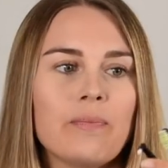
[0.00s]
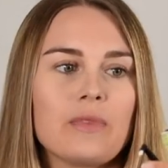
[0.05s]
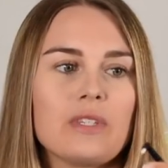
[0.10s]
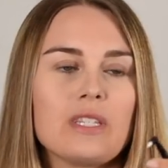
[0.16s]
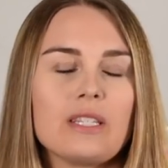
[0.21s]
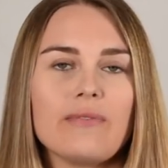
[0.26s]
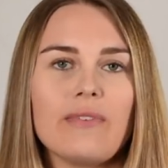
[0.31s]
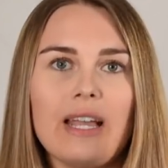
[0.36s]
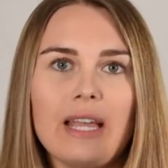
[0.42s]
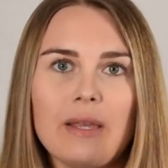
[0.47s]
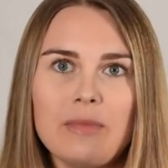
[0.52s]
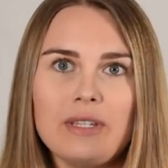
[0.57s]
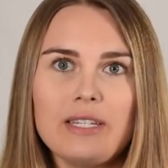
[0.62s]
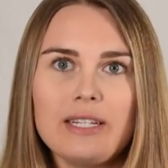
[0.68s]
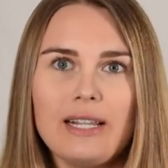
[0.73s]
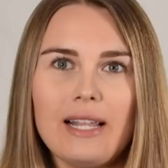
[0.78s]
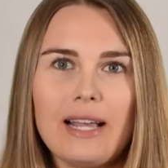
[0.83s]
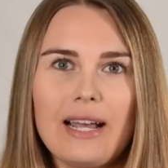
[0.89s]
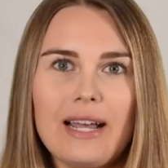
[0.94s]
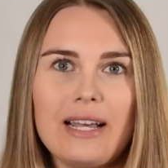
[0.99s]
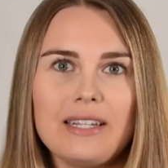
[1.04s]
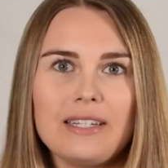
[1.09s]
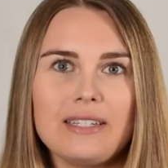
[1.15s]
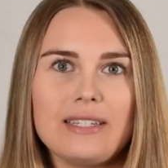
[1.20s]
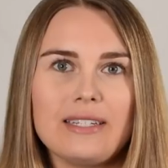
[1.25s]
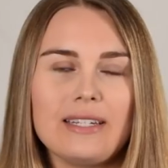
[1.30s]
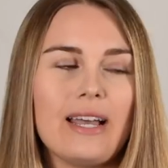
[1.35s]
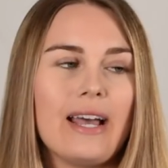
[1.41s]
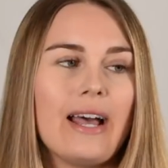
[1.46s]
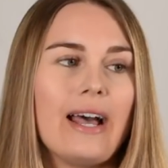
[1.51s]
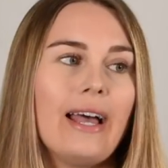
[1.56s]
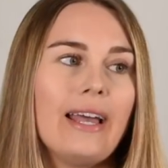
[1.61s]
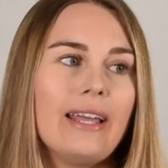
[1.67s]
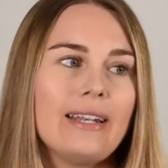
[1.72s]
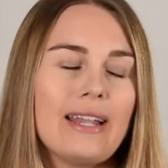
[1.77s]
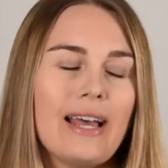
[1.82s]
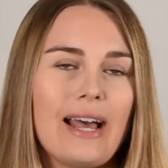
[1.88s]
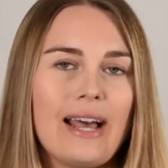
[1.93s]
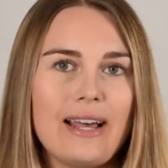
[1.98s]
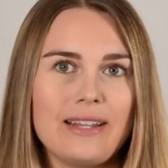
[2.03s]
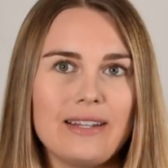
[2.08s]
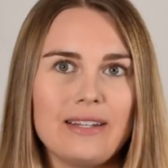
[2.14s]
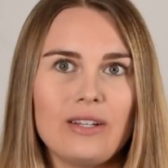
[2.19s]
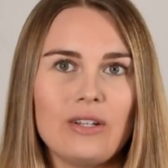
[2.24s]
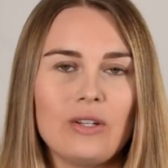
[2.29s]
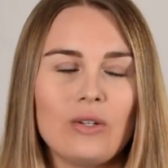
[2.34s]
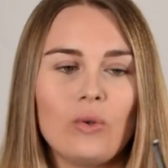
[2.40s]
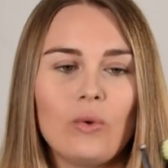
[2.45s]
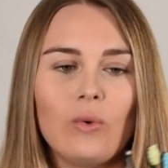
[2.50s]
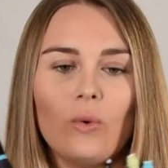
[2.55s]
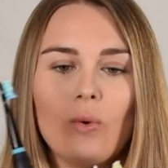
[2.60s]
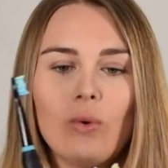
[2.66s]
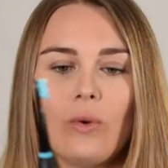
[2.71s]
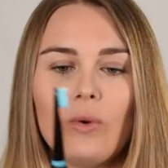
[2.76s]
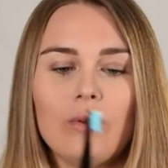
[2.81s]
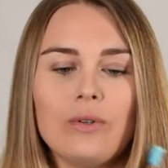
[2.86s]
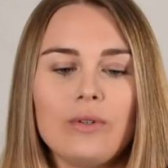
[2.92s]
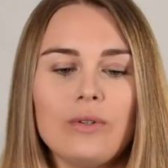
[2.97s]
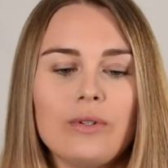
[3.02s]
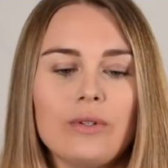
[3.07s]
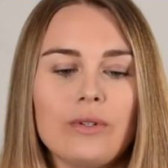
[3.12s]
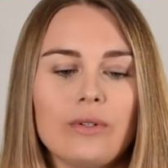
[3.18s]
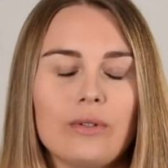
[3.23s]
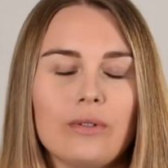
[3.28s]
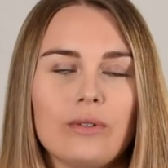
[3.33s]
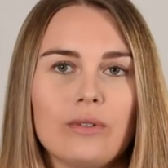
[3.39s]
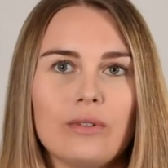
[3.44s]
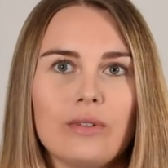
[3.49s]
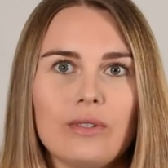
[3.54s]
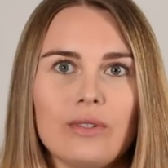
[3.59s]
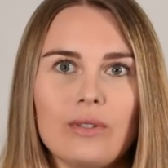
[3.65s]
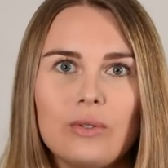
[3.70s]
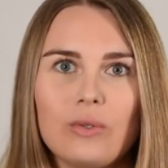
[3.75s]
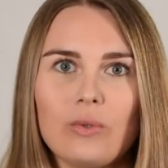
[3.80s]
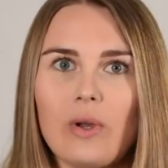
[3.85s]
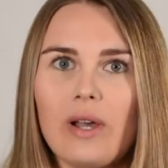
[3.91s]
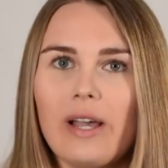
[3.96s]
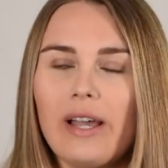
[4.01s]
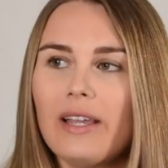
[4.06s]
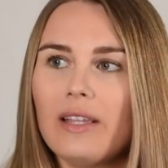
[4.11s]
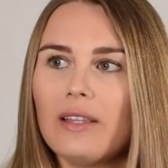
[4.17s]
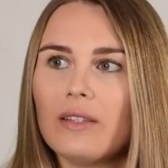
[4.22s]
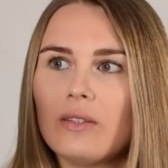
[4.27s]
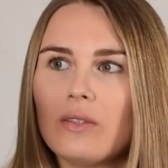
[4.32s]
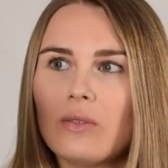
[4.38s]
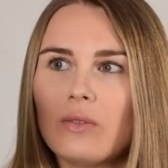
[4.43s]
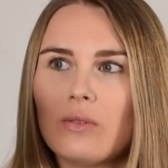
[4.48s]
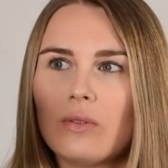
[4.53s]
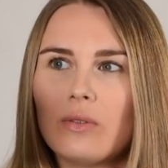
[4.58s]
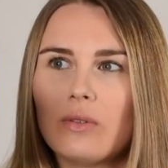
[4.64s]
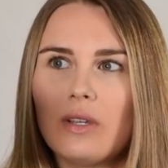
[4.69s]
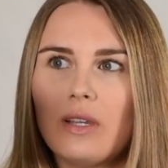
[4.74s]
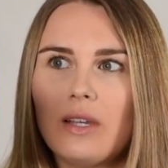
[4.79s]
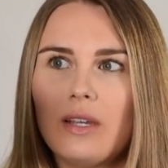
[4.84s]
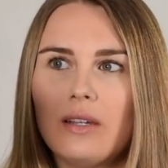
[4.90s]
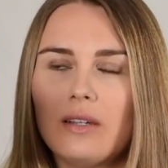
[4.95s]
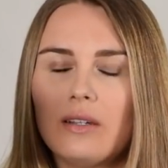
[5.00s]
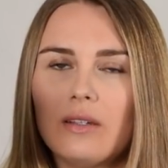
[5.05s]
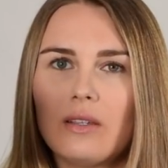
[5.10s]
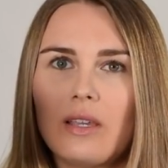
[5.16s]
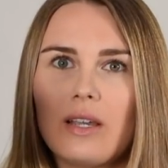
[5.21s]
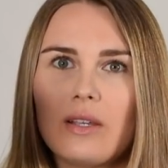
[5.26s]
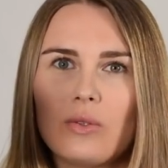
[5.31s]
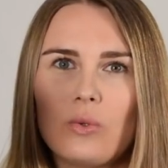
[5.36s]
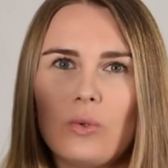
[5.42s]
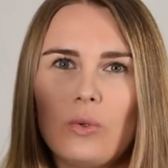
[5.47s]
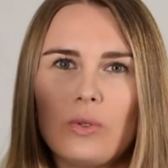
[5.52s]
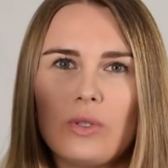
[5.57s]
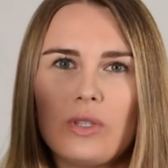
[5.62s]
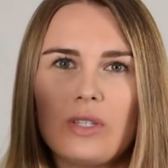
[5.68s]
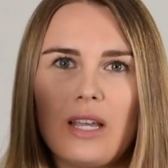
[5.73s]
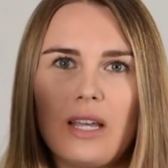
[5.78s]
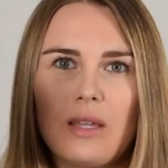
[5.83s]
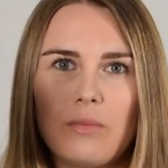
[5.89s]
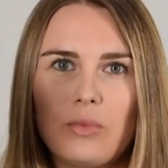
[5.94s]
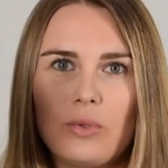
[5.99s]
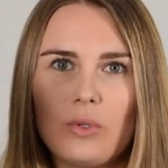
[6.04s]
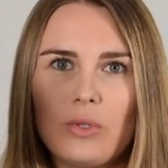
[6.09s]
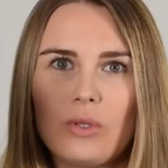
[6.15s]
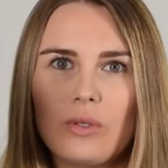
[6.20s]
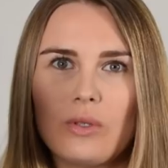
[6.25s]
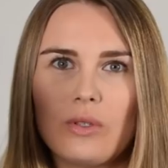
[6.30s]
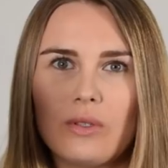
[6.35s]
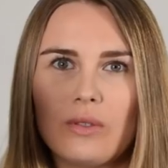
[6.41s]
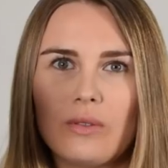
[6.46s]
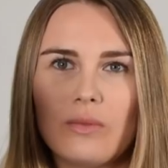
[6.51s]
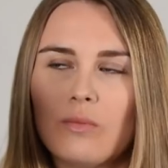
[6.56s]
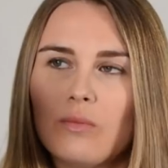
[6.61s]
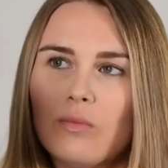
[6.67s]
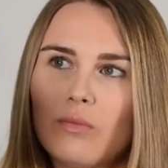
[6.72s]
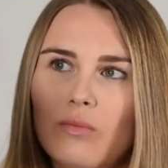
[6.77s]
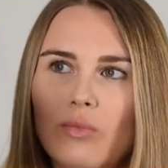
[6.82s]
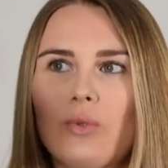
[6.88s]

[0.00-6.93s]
zwei mittelharte, einen harten und so einen äh, ja, Solozahnbürstenkopf.